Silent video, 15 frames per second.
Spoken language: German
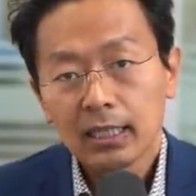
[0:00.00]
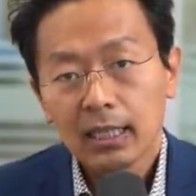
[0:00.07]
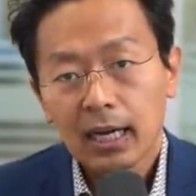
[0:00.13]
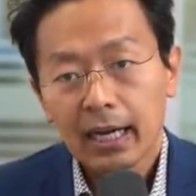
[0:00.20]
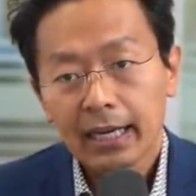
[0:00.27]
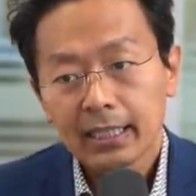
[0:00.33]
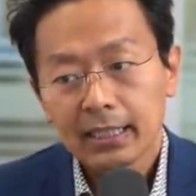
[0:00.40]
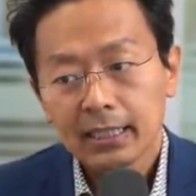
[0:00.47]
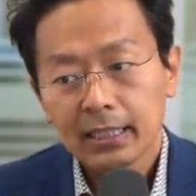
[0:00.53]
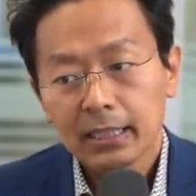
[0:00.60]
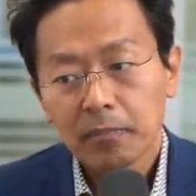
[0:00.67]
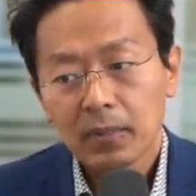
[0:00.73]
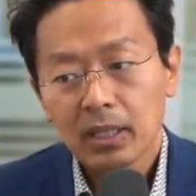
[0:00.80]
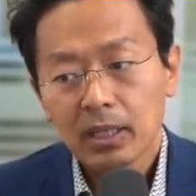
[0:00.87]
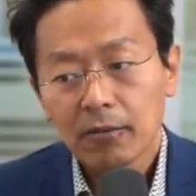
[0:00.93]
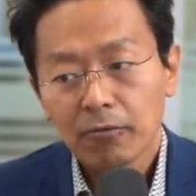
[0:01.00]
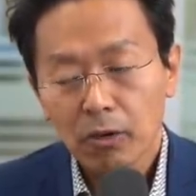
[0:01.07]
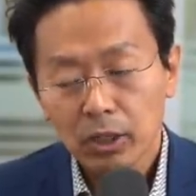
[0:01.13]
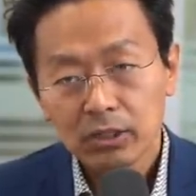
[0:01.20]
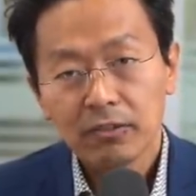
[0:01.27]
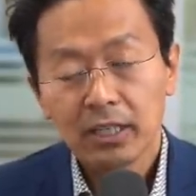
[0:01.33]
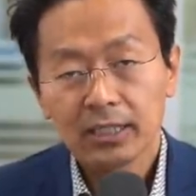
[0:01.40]
Eine
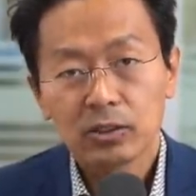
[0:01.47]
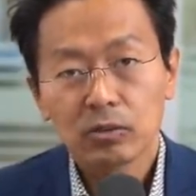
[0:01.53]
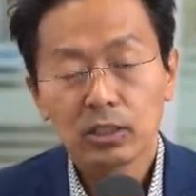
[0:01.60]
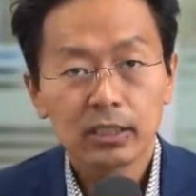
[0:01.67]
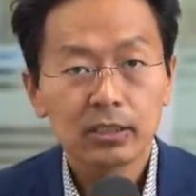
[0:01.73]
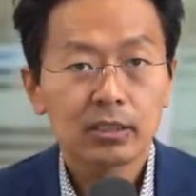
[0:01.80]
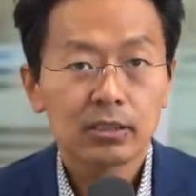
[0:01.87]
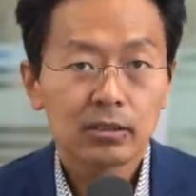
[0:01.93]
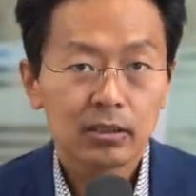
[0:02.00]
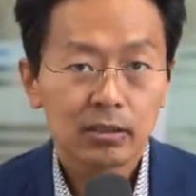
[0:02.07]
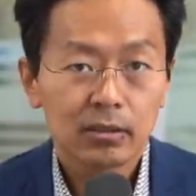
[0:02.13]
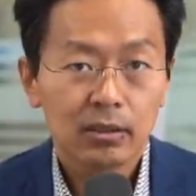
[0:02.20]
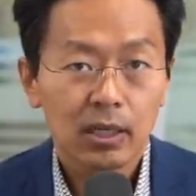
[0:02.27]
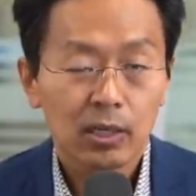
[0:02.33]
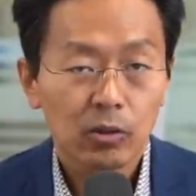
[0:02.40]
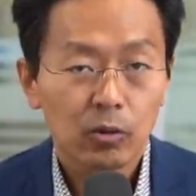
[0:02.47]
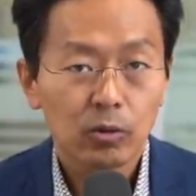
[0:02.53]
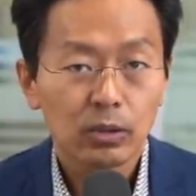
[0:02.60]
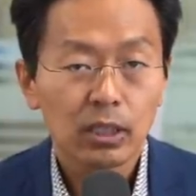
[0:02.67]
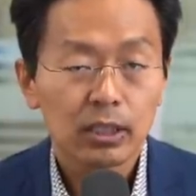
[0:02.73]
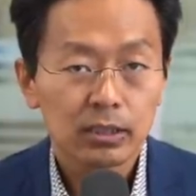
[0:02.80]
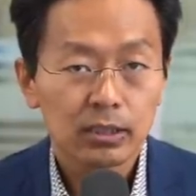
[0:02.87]
Volksverhetzung liegt nach
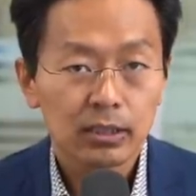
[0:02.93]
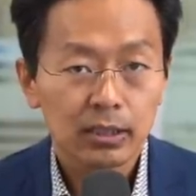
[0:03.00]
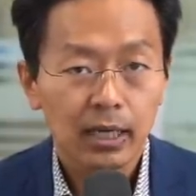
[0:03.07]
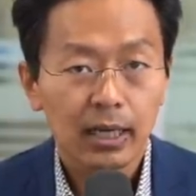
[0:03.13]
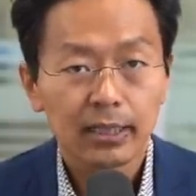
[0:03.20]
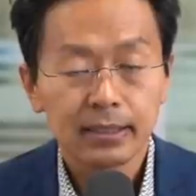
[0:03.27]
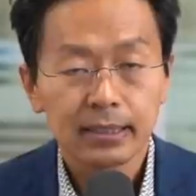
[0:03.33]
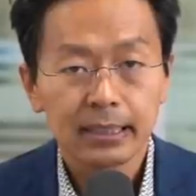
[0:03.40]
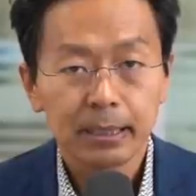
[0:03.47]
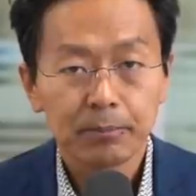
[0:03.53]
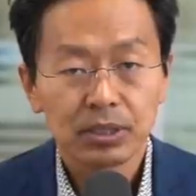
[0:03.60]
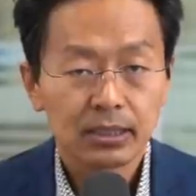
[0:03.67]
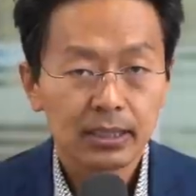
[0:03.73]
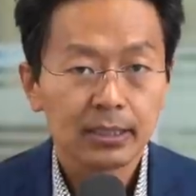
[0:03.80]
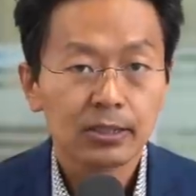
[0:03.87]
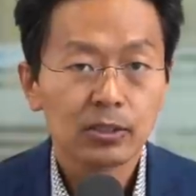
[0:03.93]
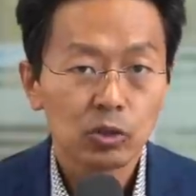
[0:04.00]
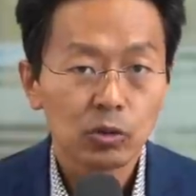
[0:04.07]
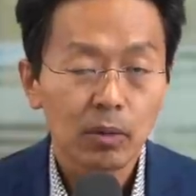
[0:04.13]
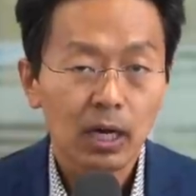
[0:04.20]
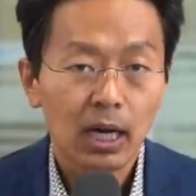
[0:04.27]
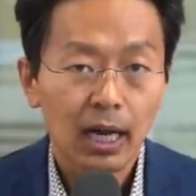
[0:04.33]
130 Absatz 1
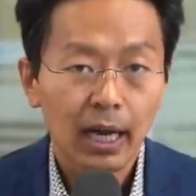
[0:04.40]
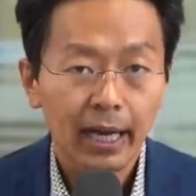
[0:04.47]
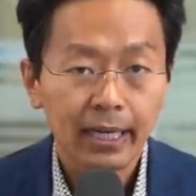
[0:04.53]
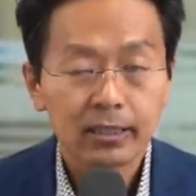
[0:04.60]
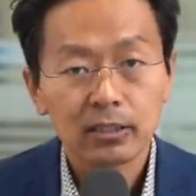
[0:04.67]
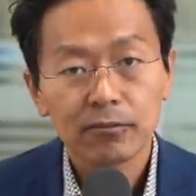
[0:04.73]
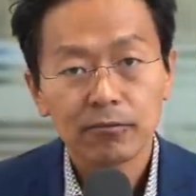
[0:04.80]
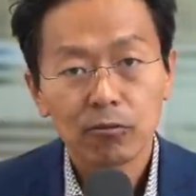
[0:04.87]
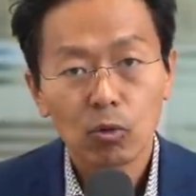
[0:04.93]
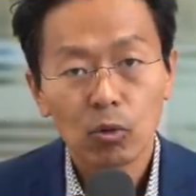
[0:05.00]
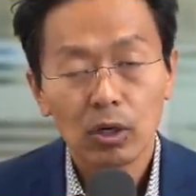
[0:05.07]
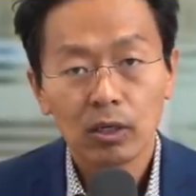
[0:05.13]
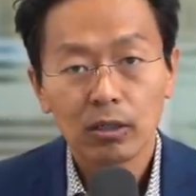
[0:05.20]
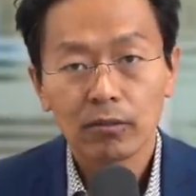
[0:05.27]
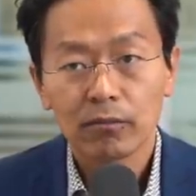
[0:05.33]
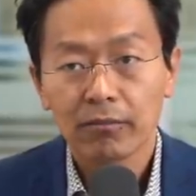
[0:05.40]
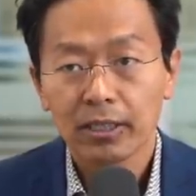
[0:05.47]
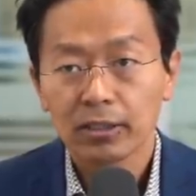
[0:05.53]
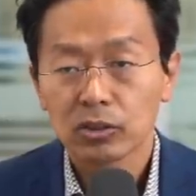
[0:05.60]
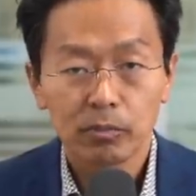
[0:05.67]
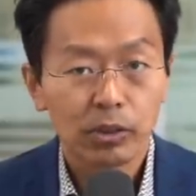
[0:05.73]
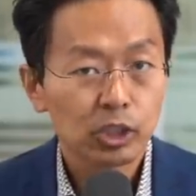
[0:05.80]
Nummer 1 vor,
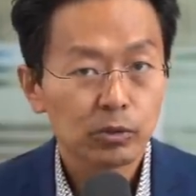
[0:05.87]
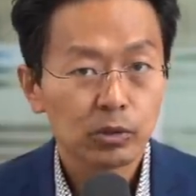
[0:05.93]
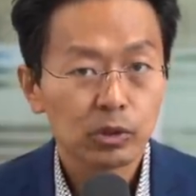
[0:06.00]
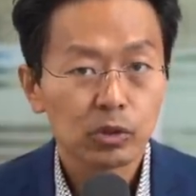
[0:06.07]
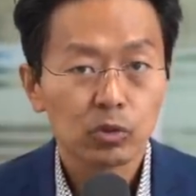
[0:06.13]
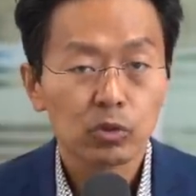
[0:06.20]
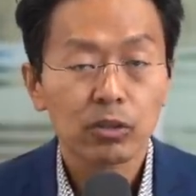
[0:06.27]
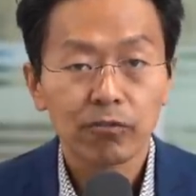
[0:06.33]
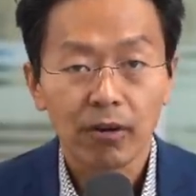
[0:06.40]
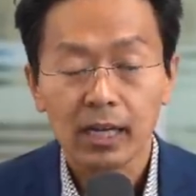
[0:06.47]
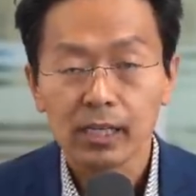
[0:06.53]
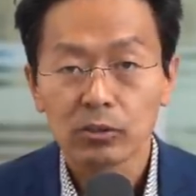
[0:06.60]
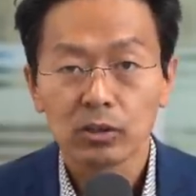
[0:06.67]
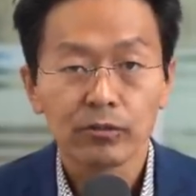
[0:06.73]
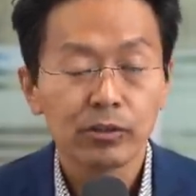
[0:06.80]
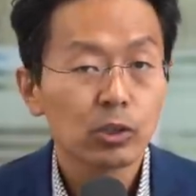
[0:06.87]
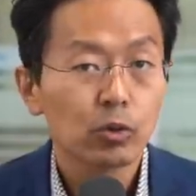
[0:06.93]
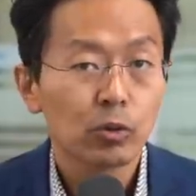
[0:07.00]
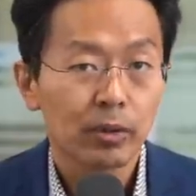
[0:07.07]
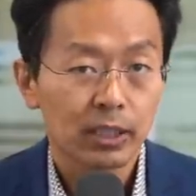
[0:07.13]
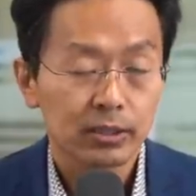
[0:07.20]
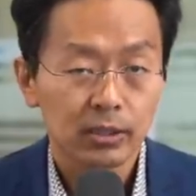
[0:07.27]
wenn zum Beispiel zu Gewalt oder
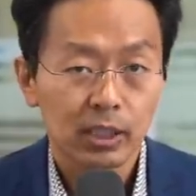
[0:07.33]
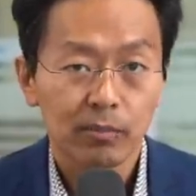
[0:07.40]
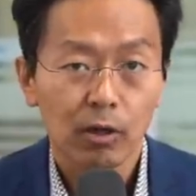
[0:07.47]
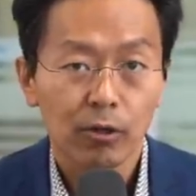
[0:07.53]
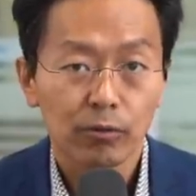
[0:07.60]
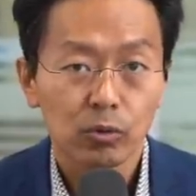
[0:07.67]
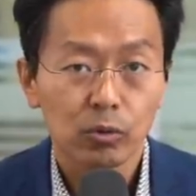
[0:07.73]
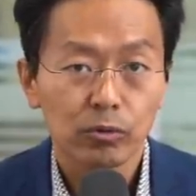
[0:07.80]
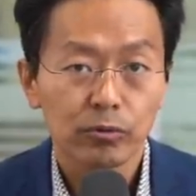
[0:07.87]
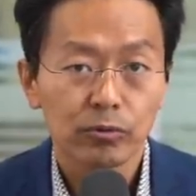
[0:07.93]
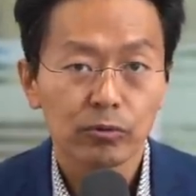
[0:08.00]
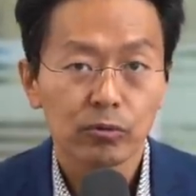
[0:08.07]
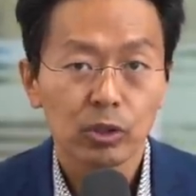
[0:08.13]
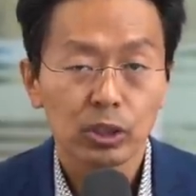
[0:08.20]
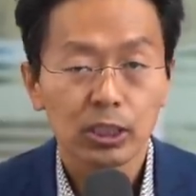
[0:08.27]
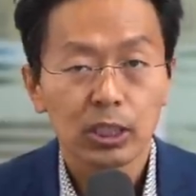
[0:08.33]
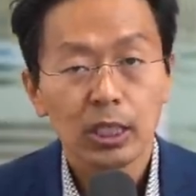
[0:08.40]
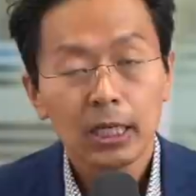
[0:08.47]
Willkürmaßnahmen aufgerufen wird.